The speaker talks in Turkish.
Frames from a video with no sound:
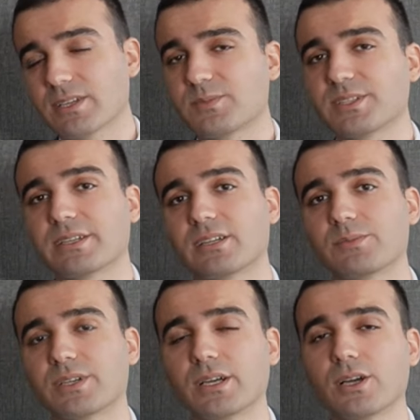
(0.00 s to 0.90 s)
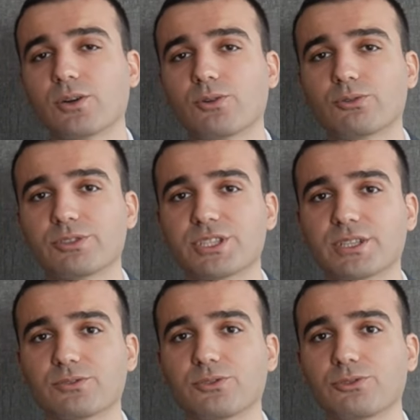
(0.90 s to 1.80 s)
bir daralma
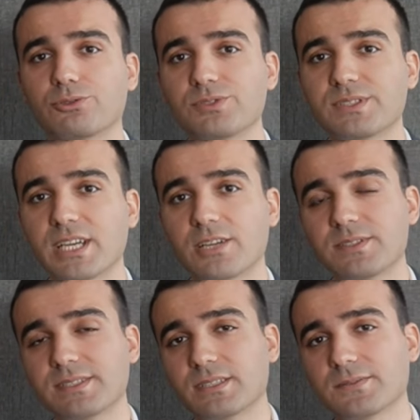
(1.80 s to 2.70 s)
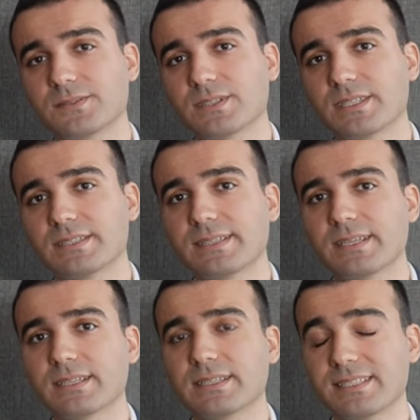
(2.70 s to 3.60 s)
olacağını görüyoruz. Servis tarafında
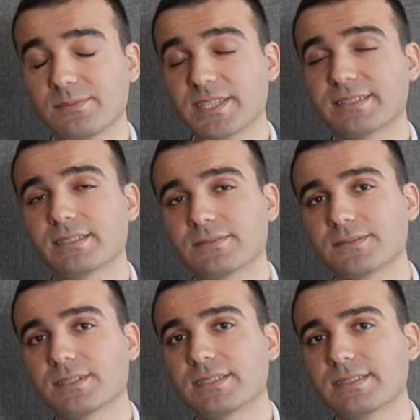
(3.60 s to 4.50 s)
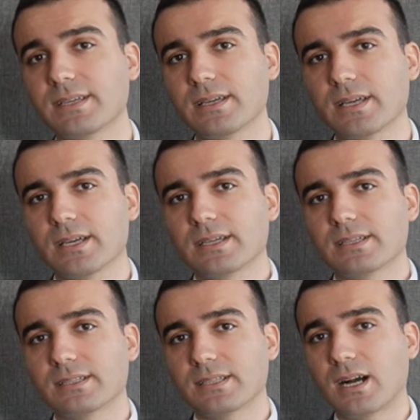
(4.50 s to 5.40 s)
ise, hizmet tarafında ise
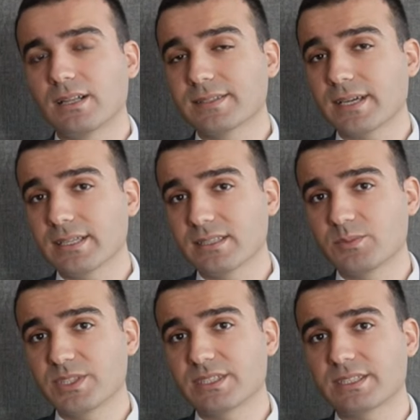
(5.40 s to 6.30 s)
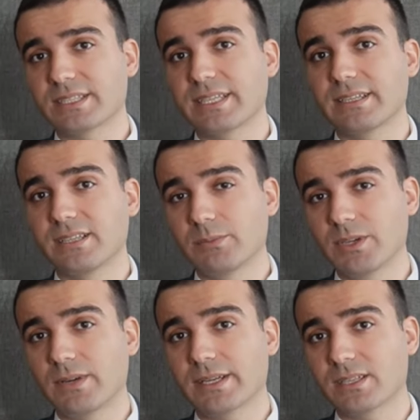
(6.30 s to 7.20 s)
6 e, aydır bir gerileme
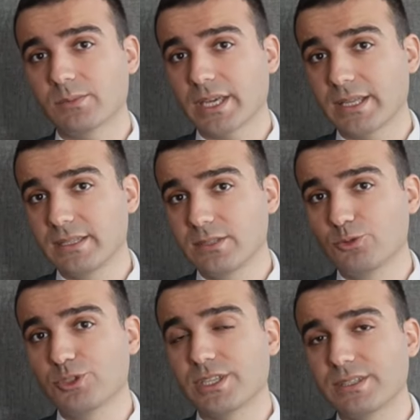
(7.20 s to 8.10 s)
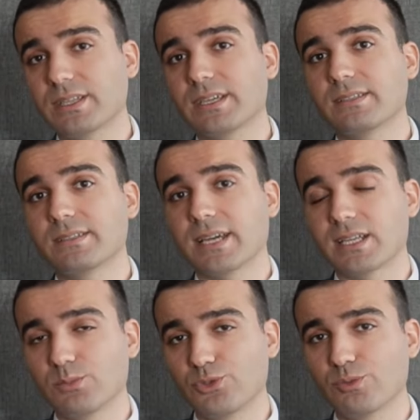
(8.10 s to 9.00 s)
vardı ama 50'nin üzerindeydi.
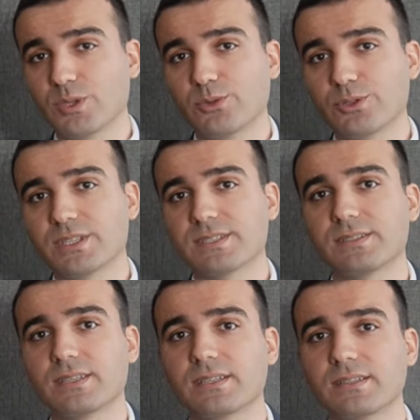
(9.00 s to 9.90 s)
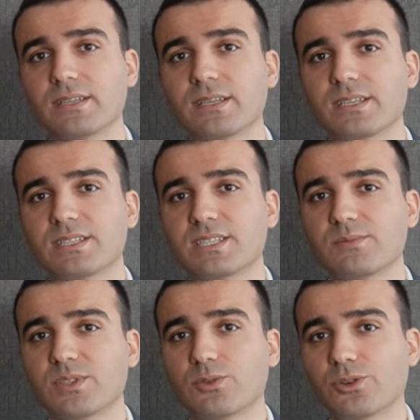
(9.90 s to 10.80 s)
Yani büyüme bölgesindeydi.
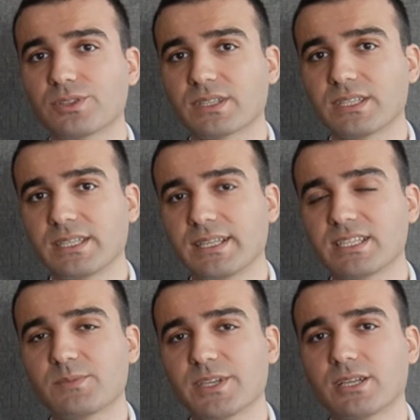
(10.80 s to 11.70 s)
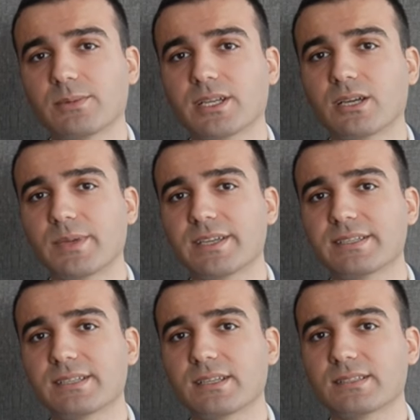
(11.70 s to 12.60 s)
Şimdi oradaki iyileşmeyle
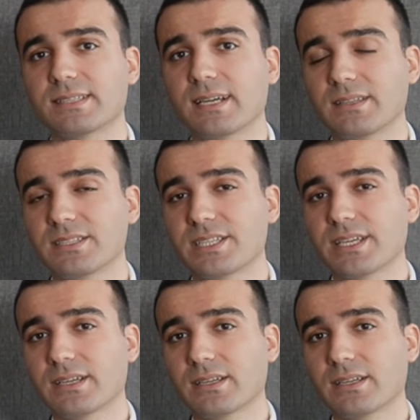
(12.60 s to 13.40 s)
beraber sadece